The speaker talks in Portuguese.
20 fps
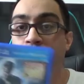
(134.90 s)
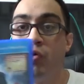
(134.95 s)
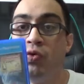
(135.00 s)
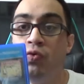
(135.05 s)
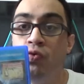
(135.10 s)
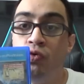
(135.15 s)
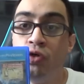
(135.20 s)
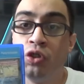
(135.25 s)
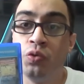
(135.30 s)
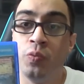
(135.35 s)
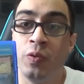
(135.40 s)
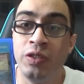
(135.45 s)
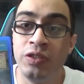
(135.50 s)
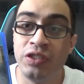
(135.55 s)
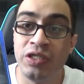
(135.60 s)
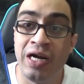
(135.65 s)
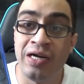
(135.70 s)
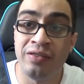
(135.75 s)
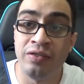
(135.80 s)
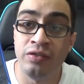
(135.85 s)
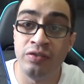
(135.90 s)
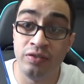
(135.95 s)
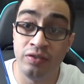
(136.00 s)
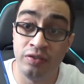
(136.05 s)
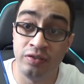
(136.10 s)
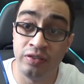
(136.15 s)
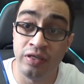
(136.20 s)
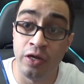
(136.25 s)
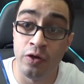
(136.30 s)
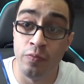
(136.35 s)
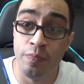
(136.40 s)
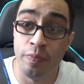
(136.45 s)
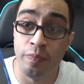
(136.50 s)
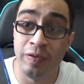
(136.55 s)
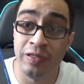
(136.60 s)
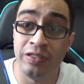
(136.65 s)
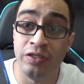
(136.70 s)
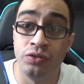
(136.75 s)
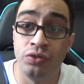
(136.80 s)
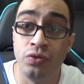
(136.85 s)
O último Uncharted que saiu pro
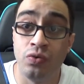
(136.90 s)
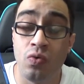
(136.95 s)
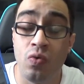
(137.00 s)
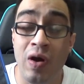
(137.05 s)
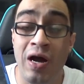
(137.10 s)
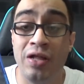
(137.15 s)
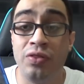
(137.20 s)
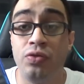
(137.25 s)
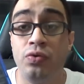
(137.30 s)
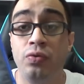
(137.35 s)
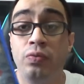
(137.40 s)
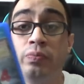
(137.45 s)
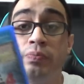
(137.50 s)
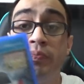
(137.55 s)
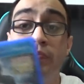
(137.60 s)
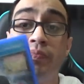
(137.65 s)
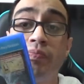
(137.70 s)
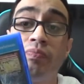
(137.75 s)
PlayStation 4